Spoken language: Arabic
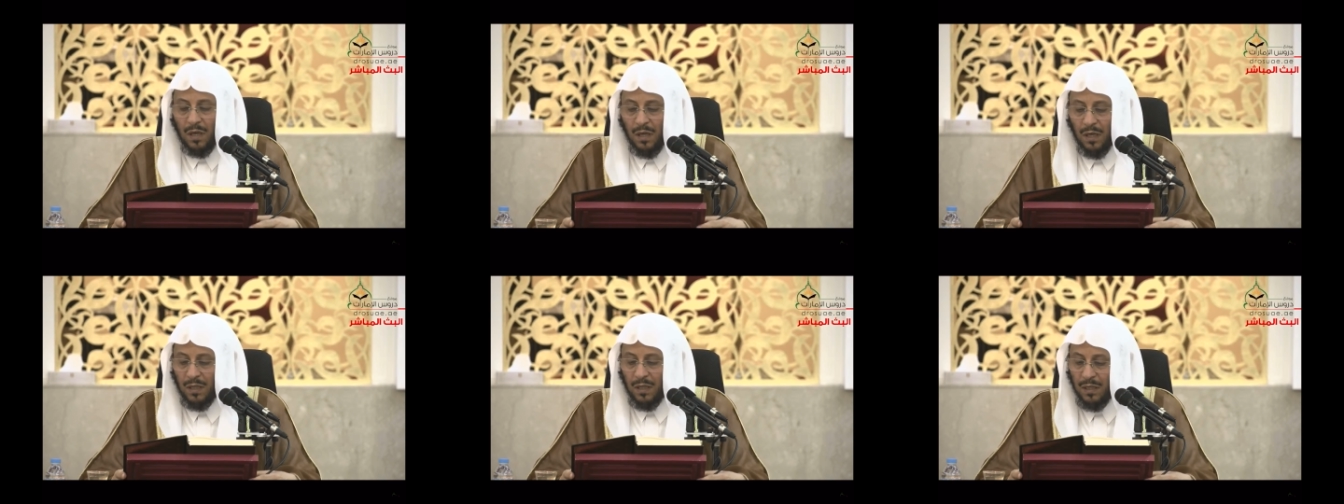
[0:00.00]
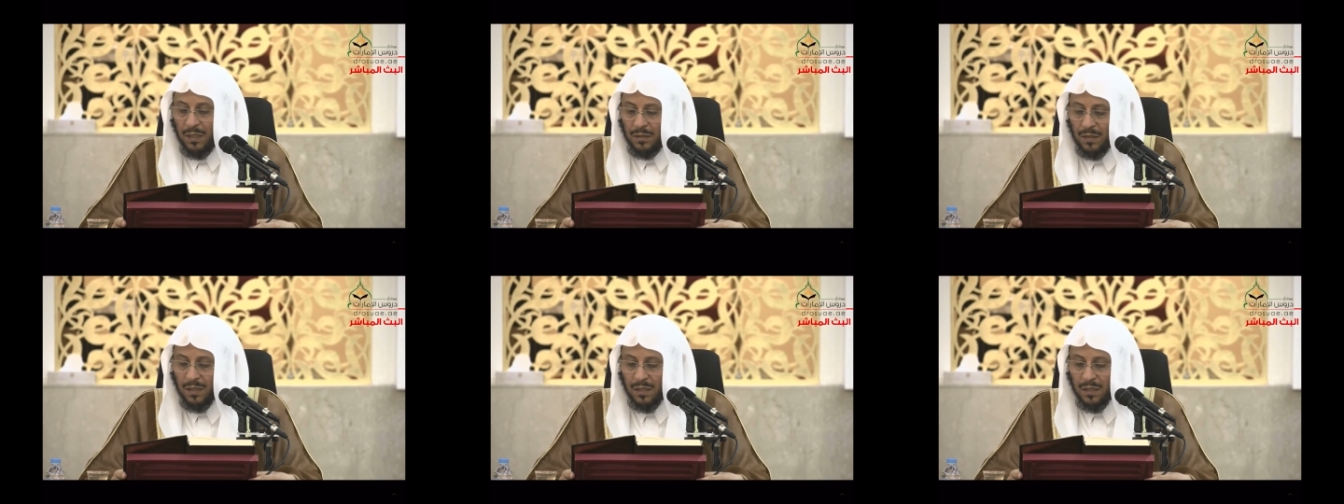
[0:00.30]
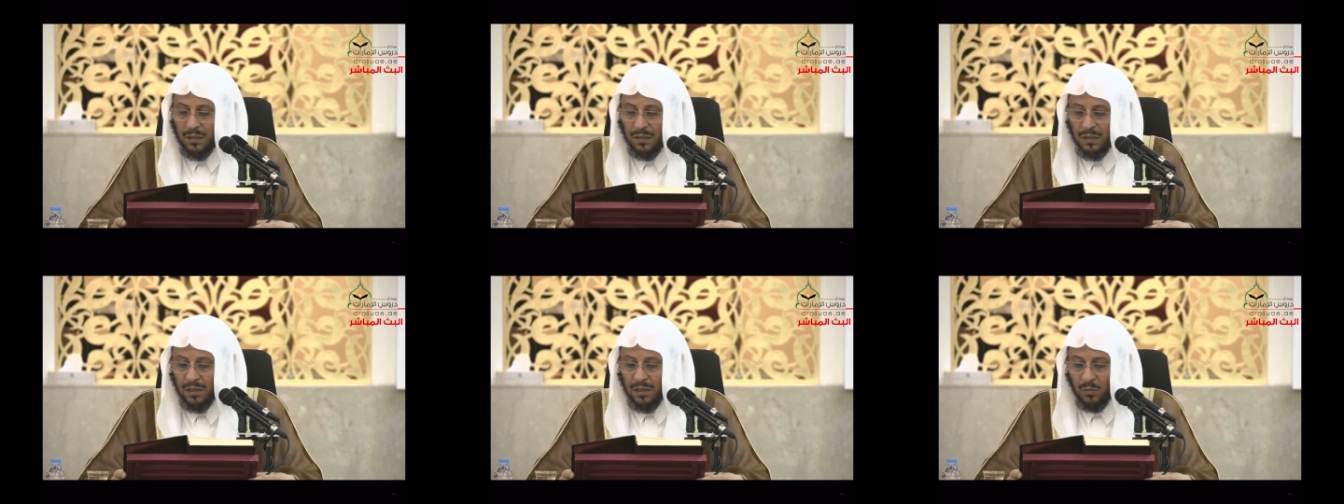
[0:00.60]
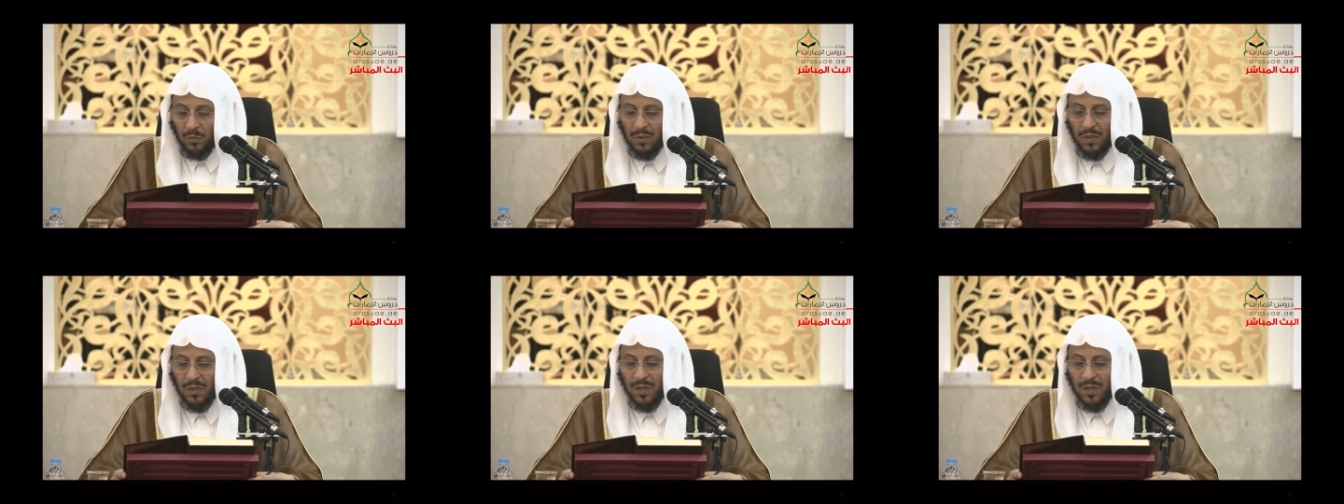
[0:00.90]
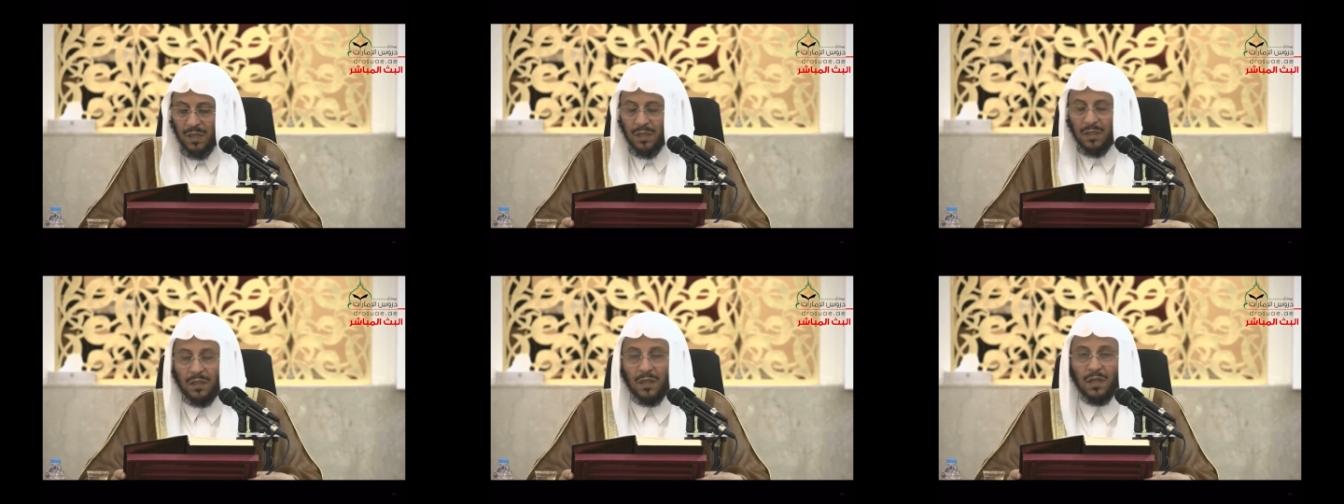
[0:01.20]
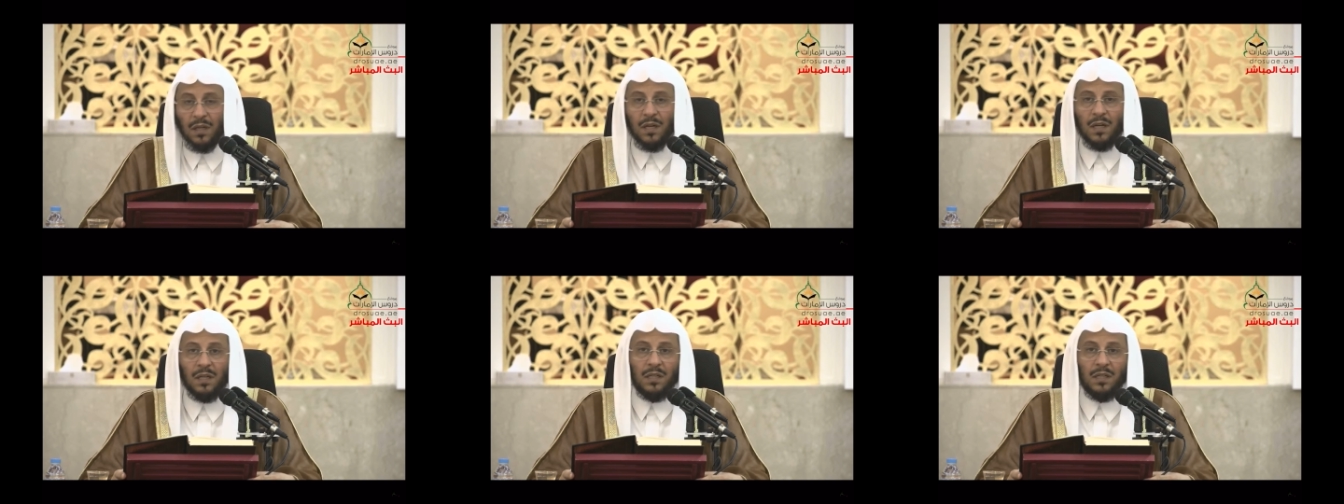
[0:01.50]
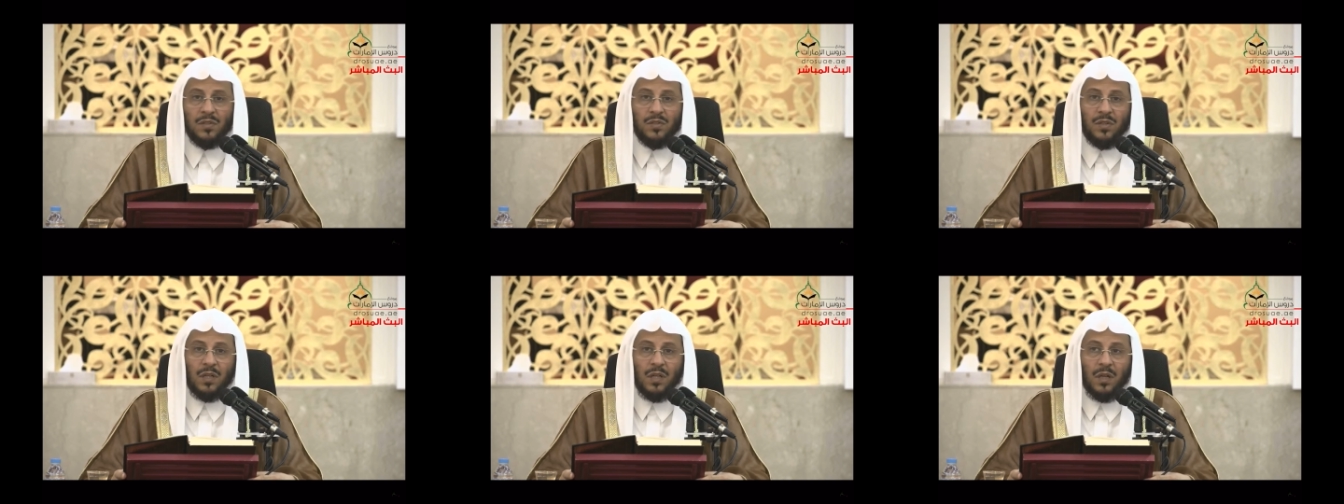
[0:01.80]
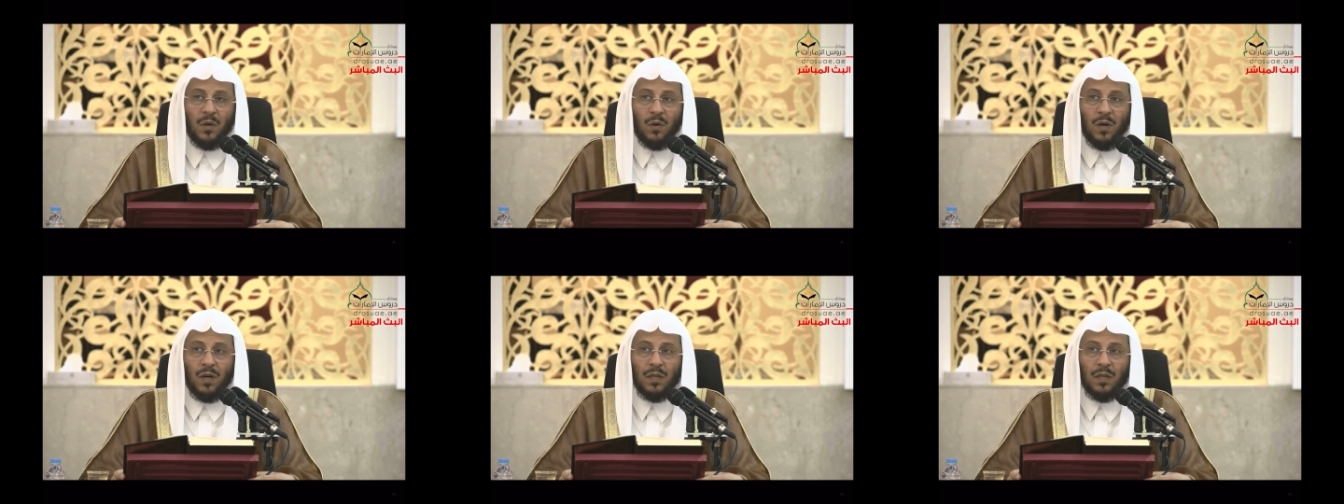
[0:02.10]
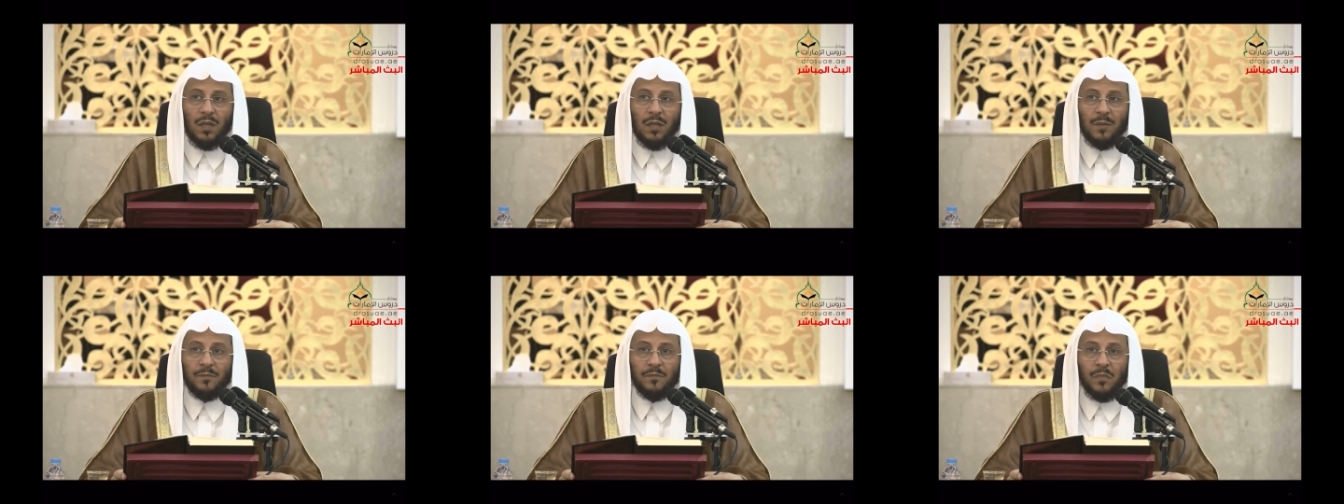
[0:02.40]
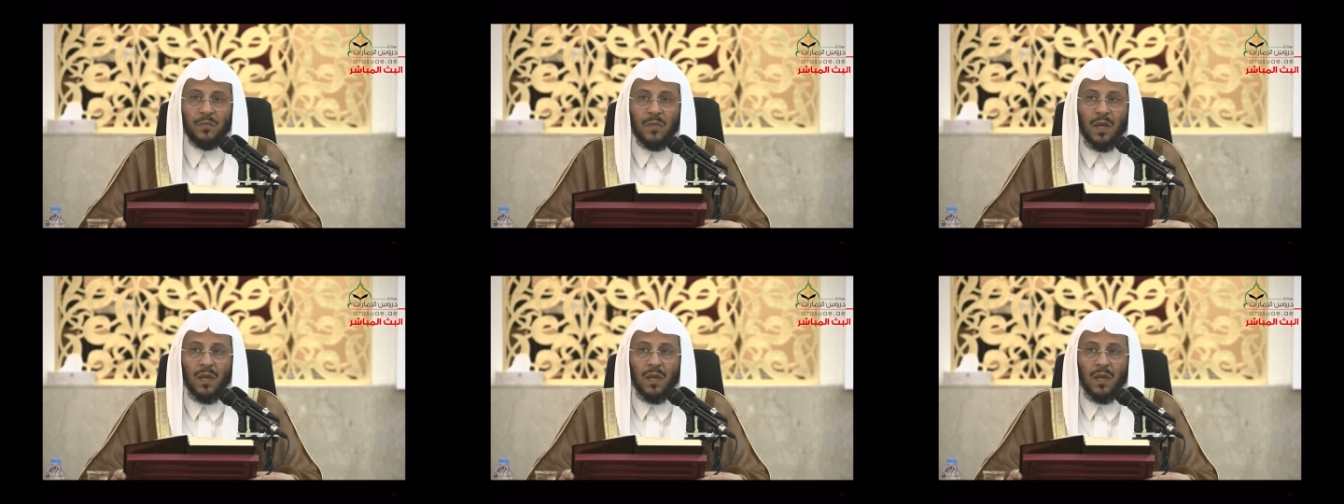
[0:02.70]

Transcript: على تركه ولذلك قال جل وعلا